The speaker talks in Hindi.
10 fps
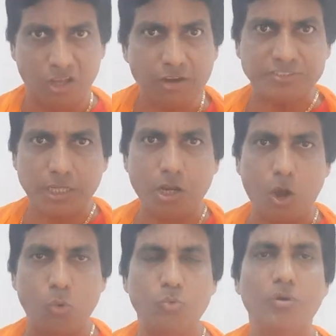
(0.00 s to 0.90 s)
गर्व से
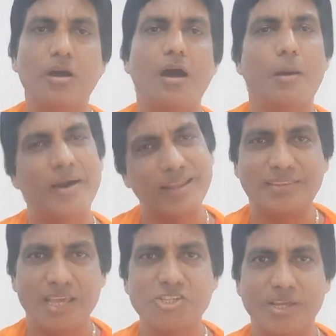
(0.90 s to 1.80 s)
लगाऊं हमारा
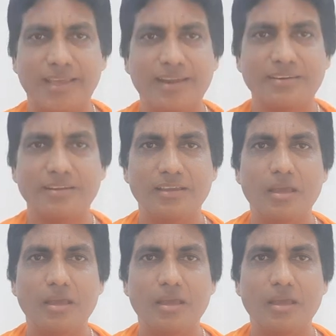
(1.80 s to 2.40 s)
देश है यार